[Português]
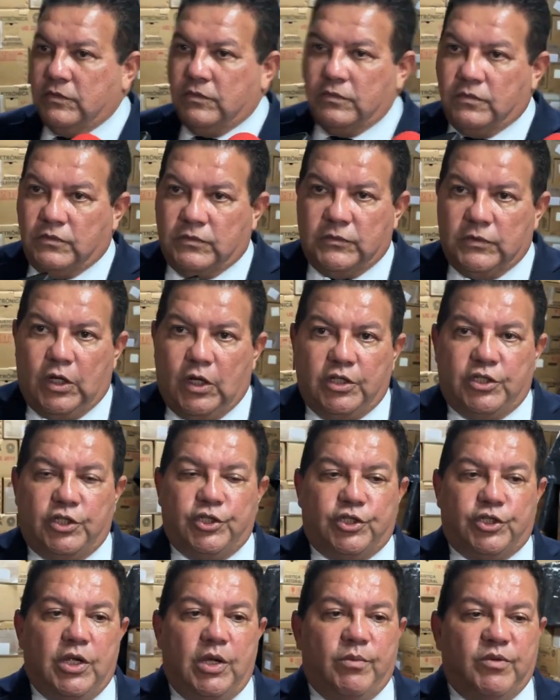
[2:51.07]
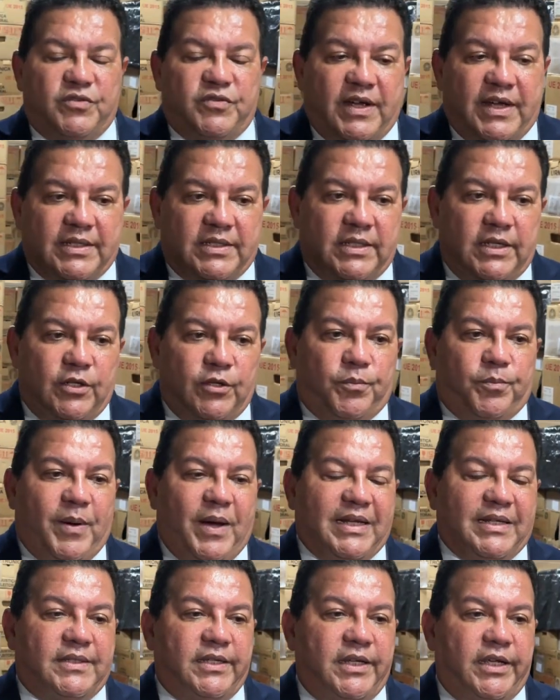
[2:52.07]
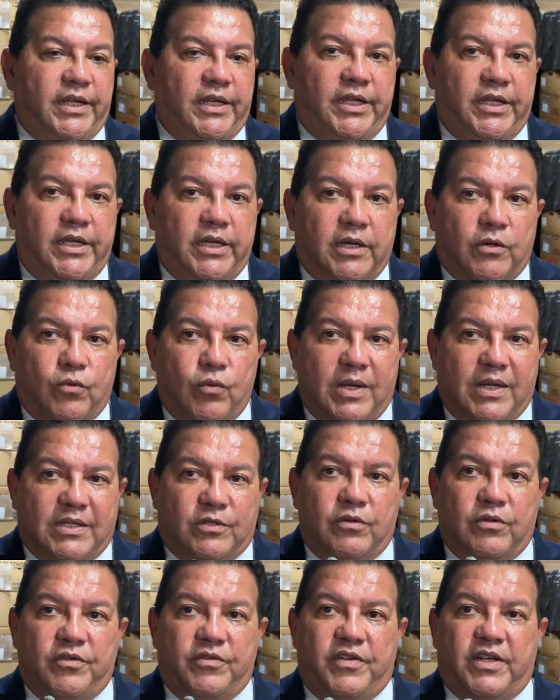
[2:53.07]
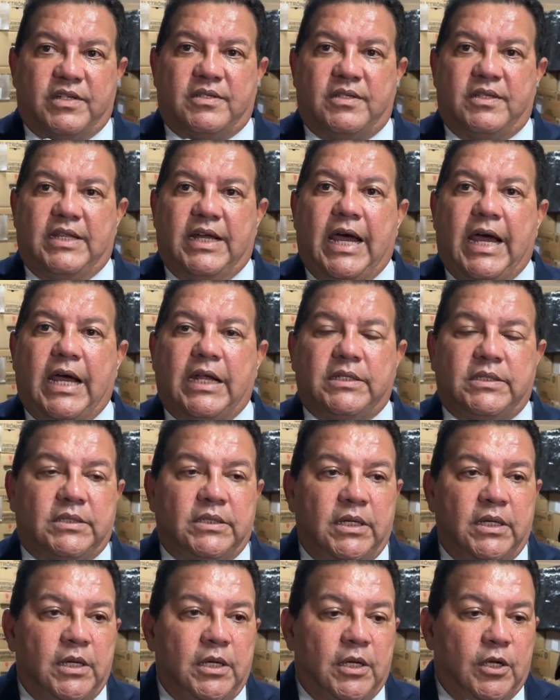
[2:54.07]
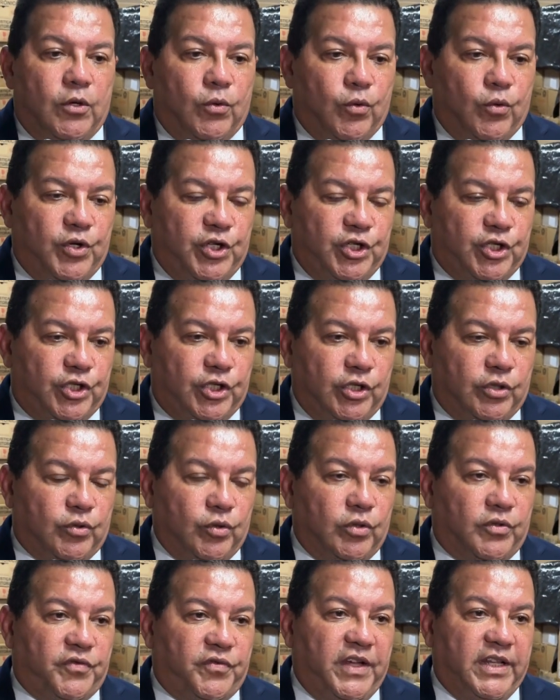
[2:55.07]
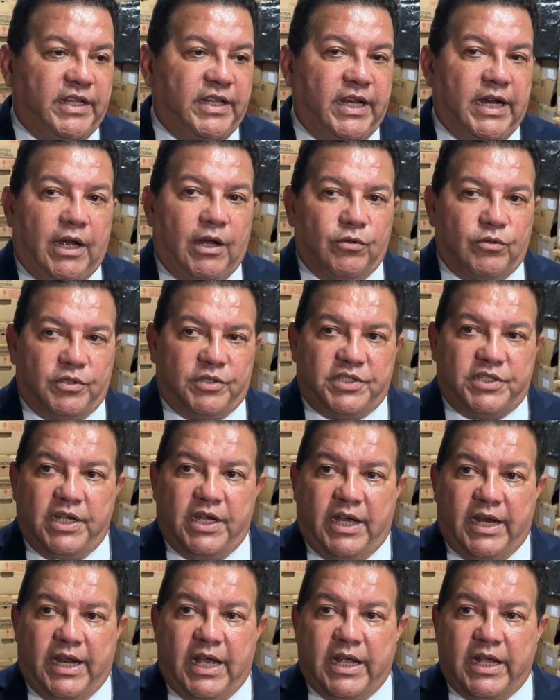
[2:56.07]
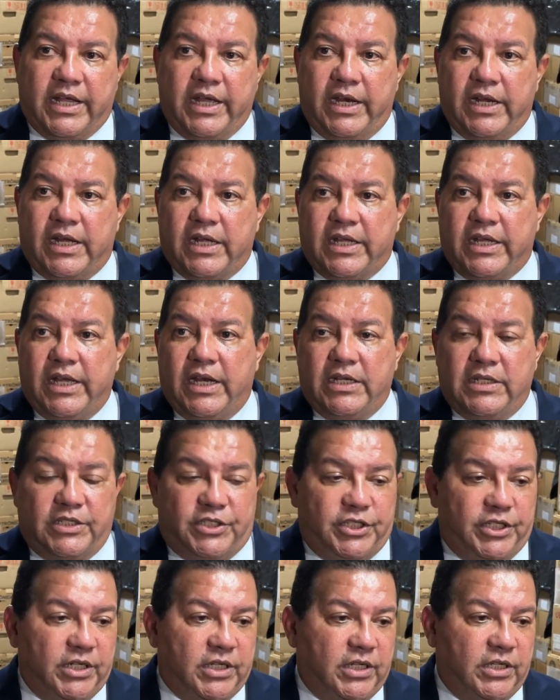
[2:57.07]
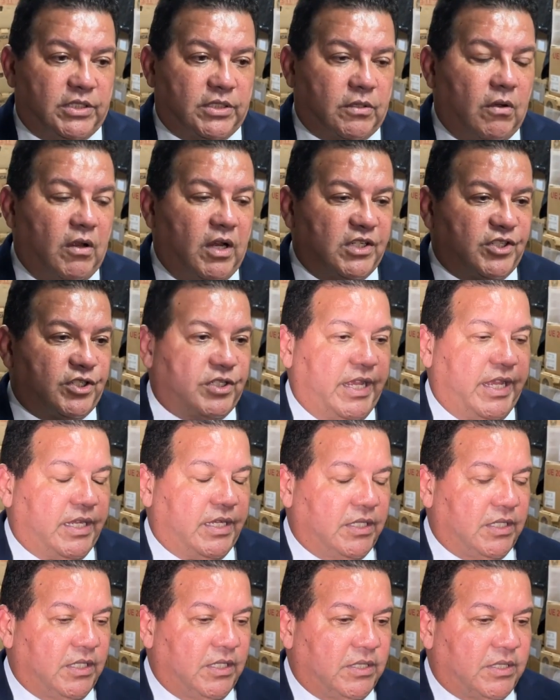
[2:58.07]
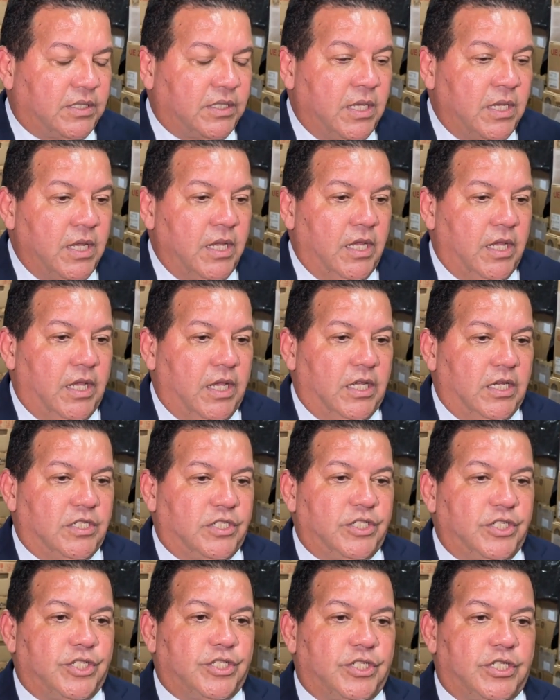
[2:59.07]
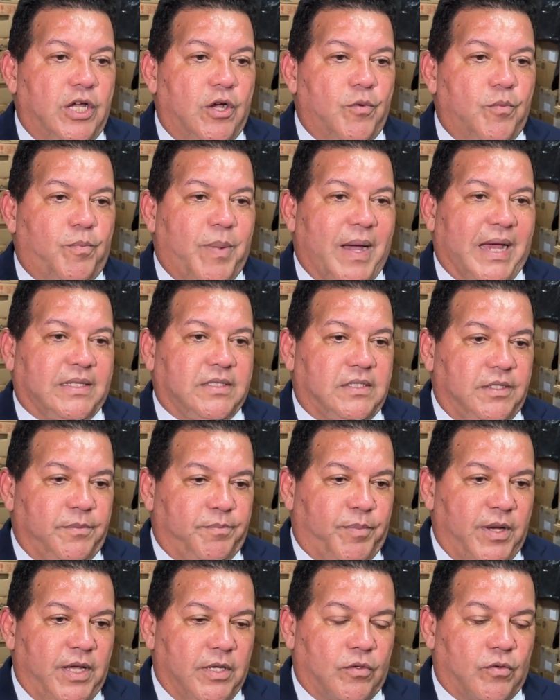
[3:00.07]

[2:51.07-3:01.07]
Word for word: Nós estamos fazendo parceria com as universidades, o Instituto Federal do Ceará, que era aquela antiga escolas técnicas, eles estão participando